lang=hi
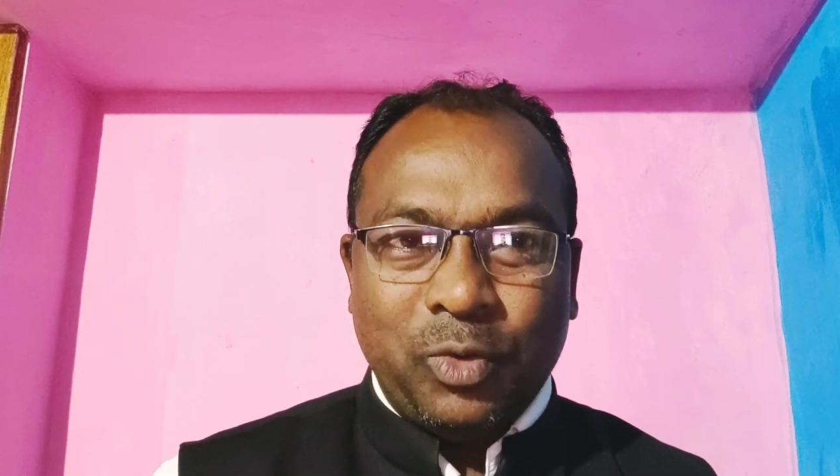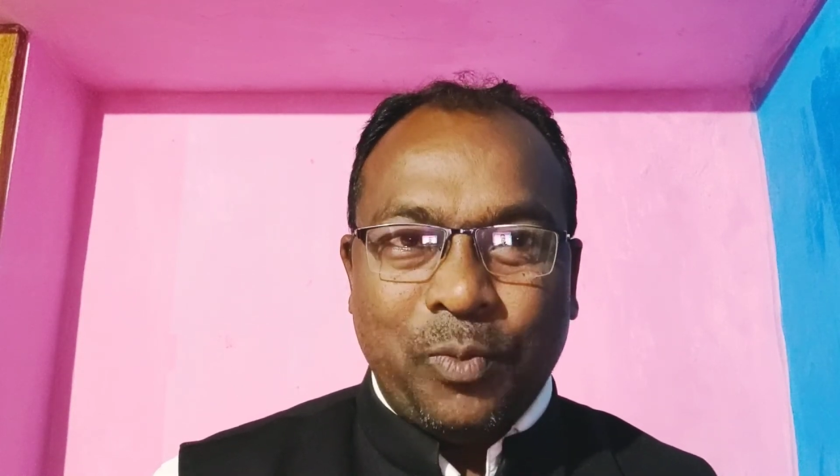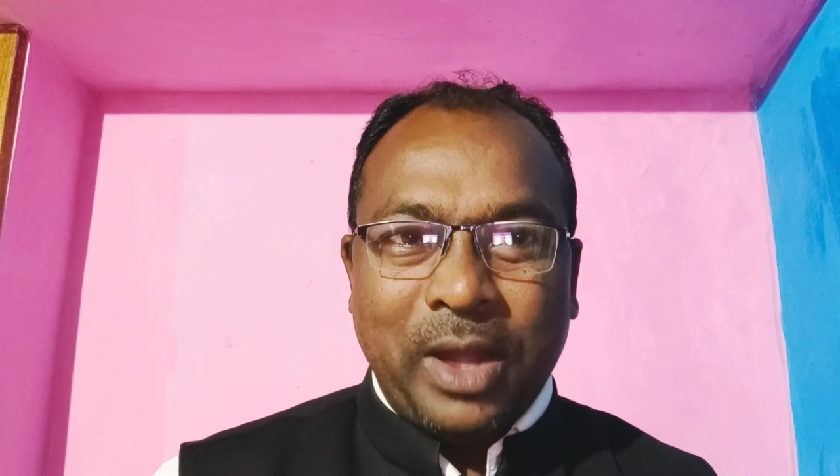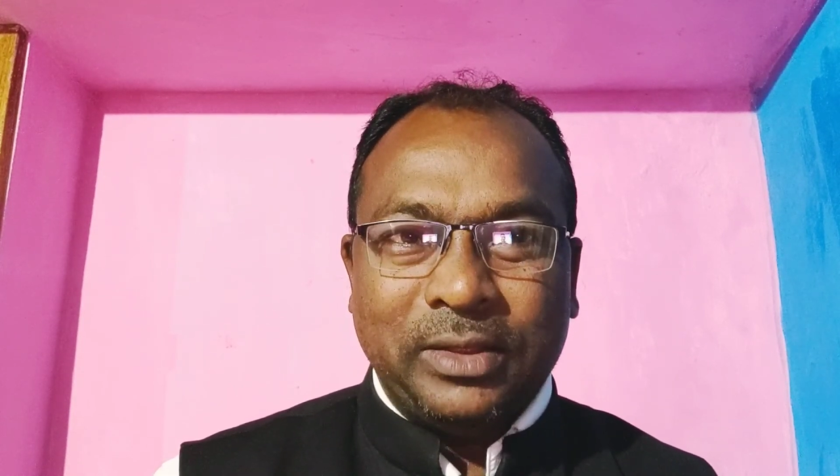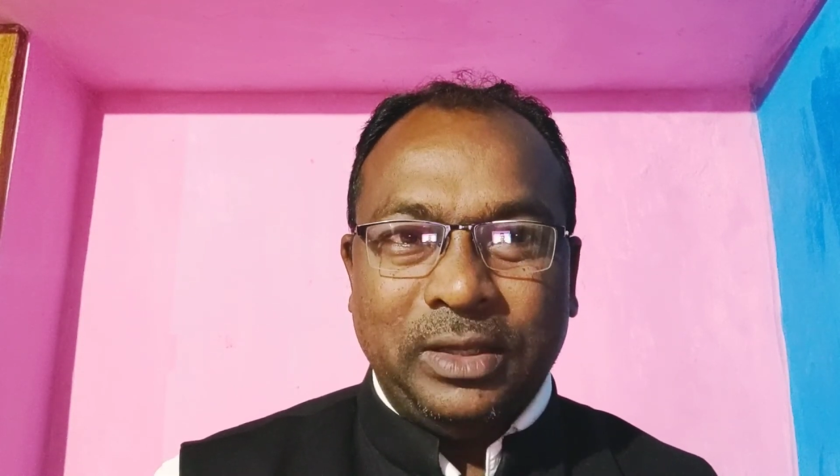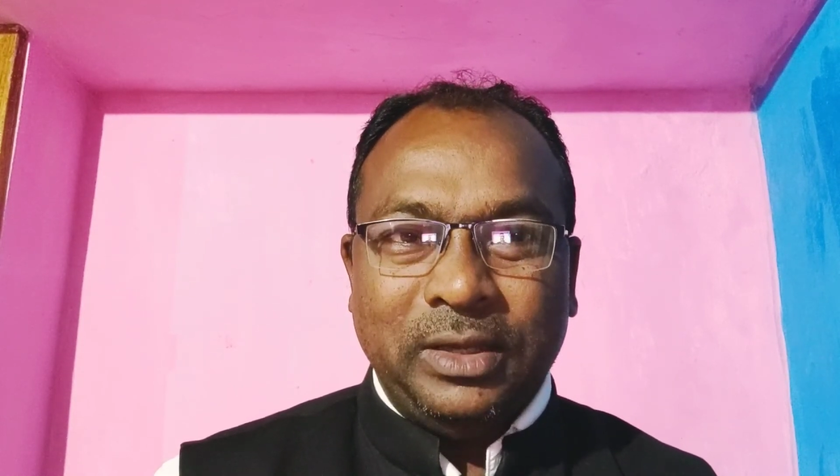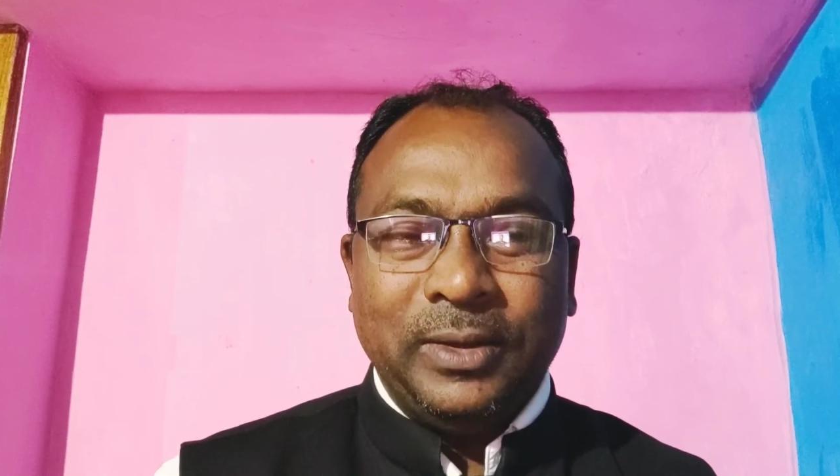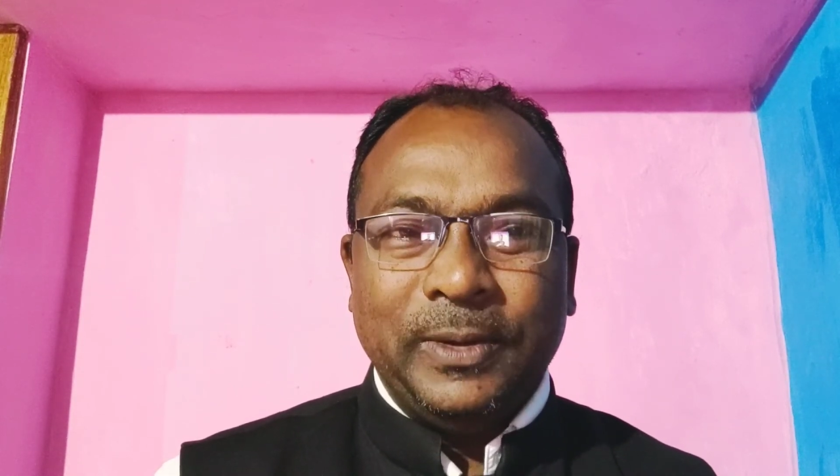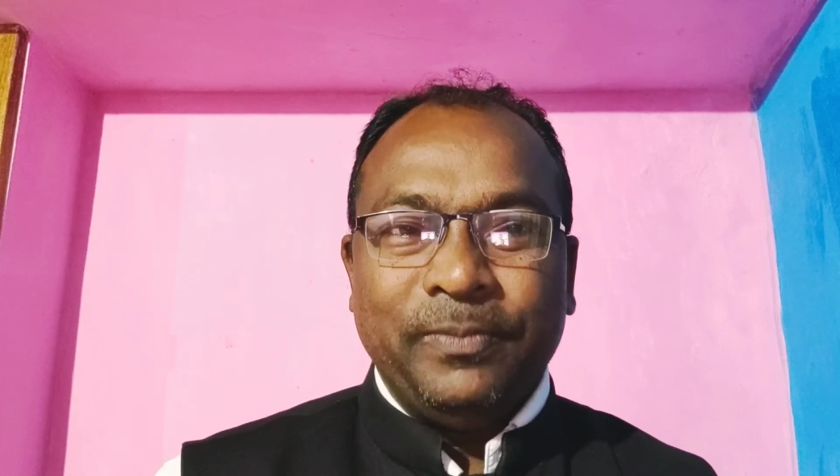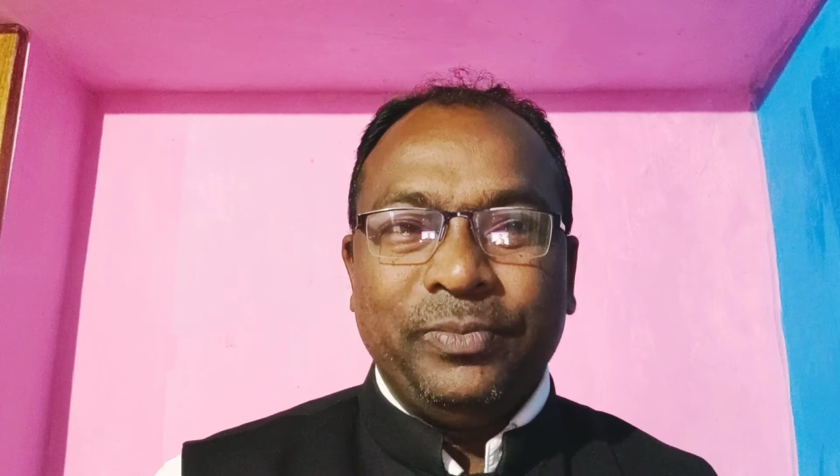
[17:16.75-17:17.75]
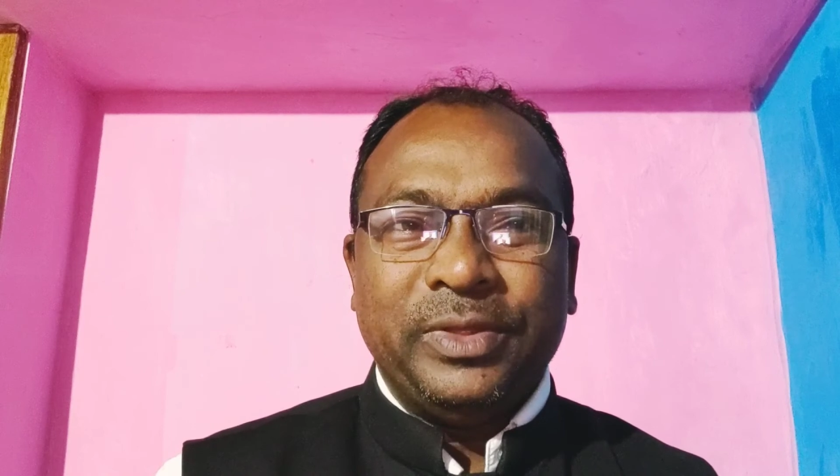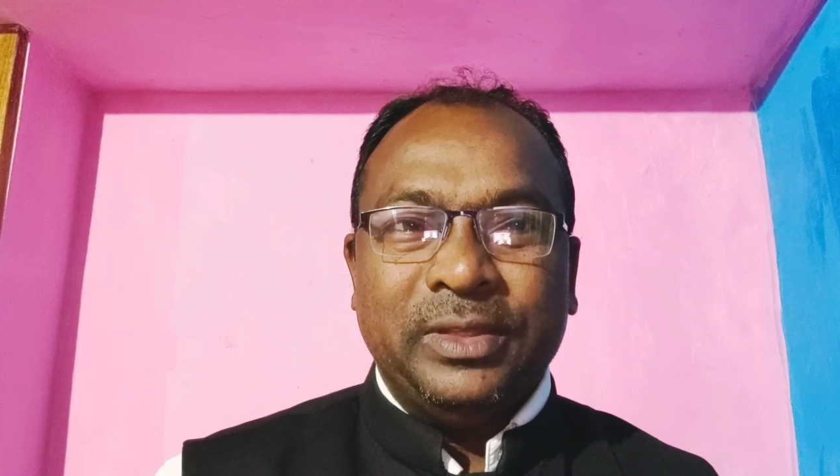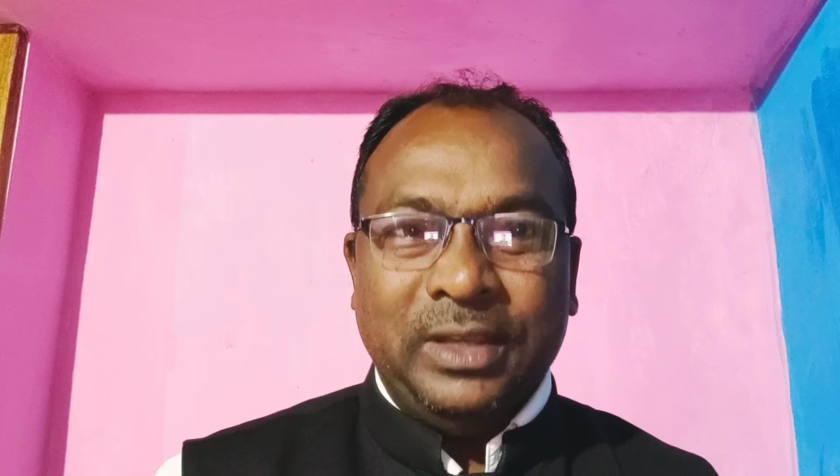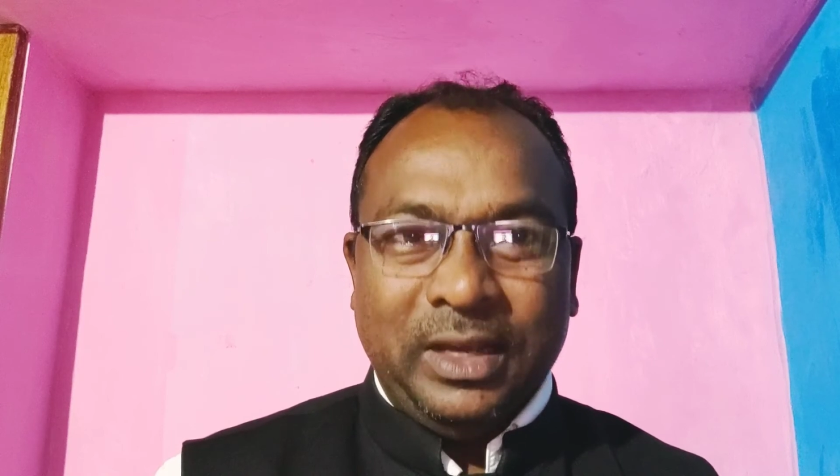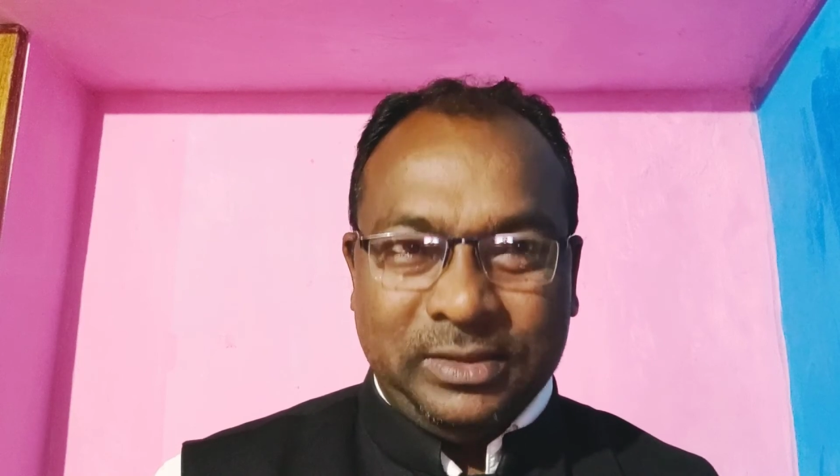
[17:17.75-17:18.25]
उपाधि
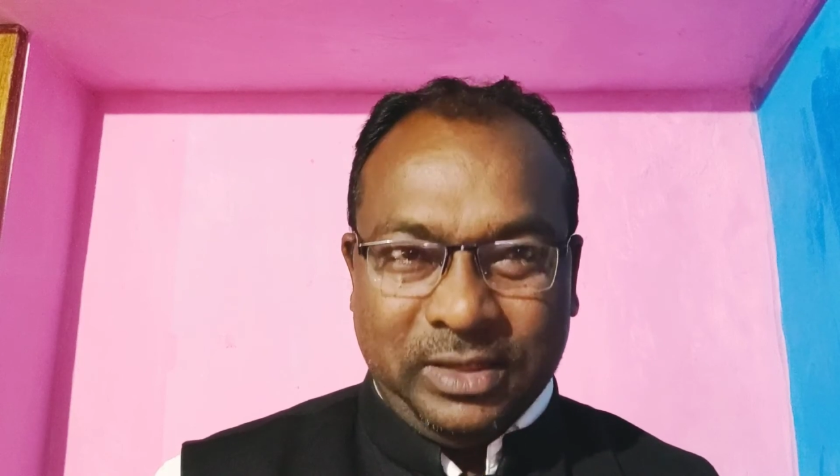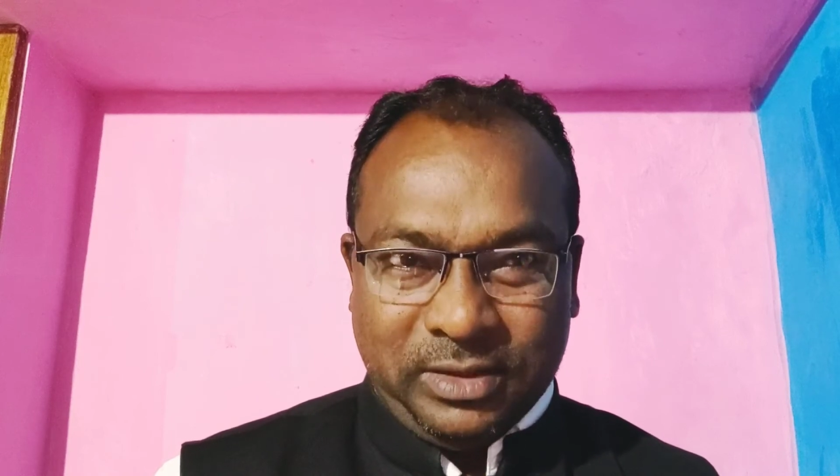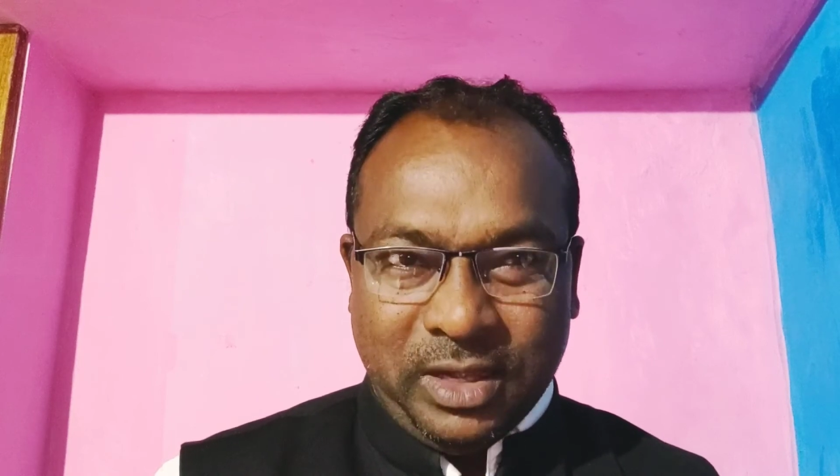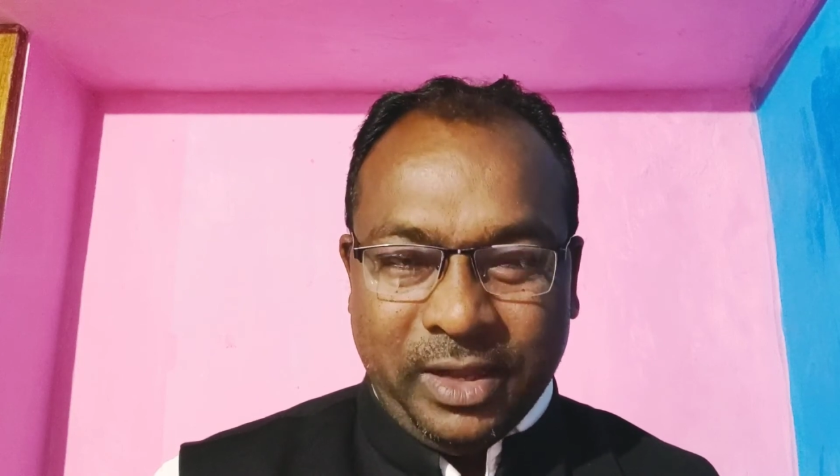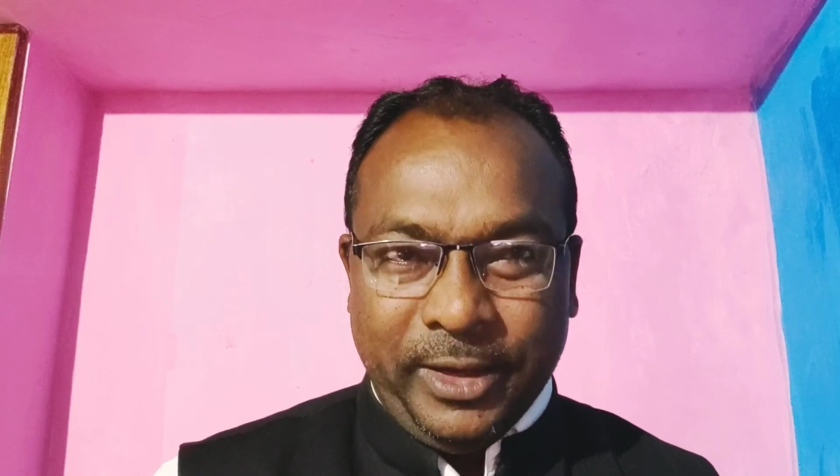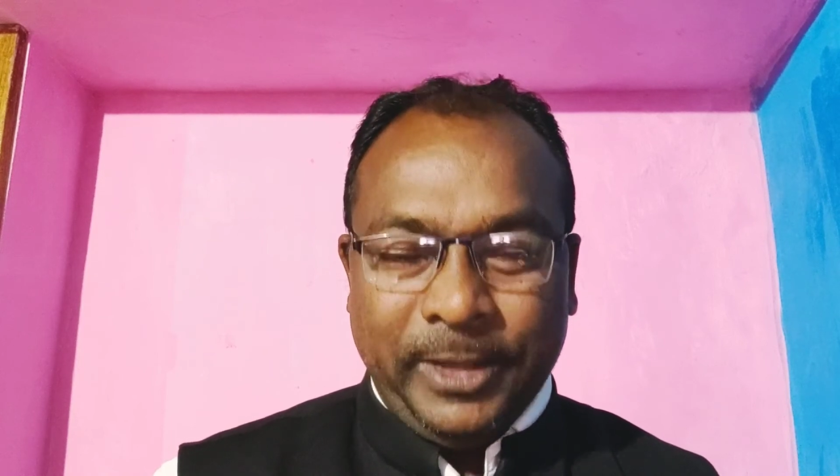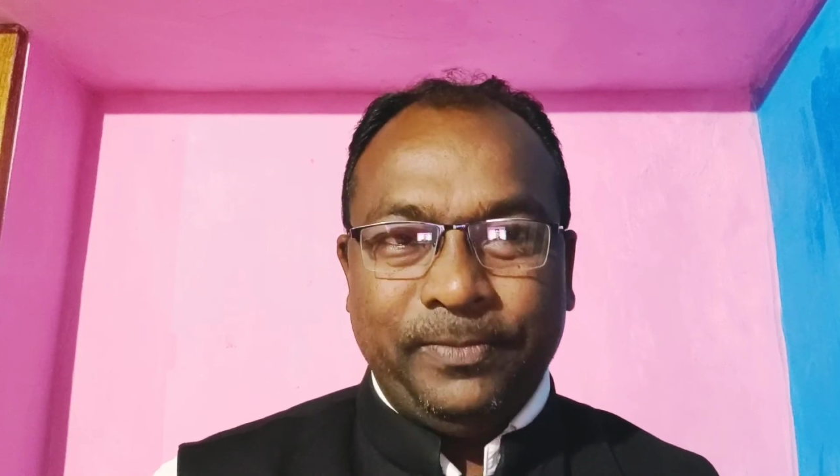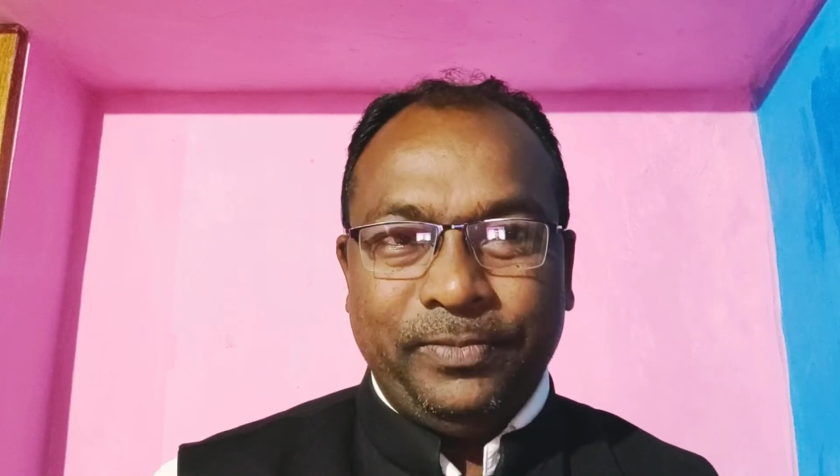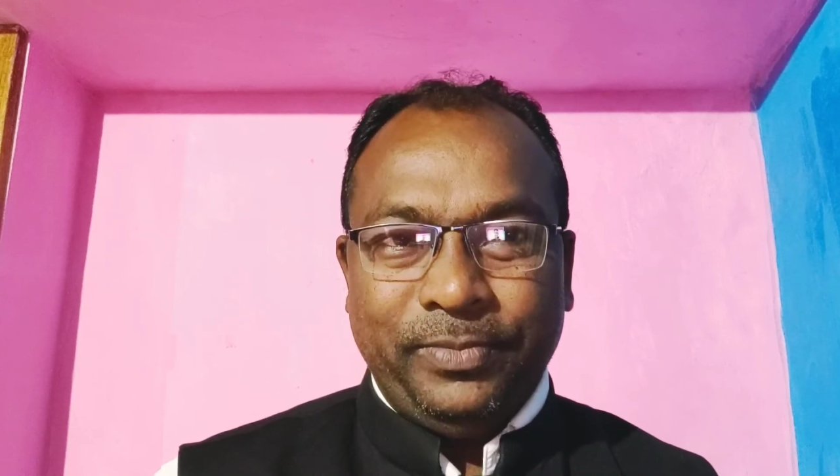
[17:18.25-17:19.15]
दिया जाता है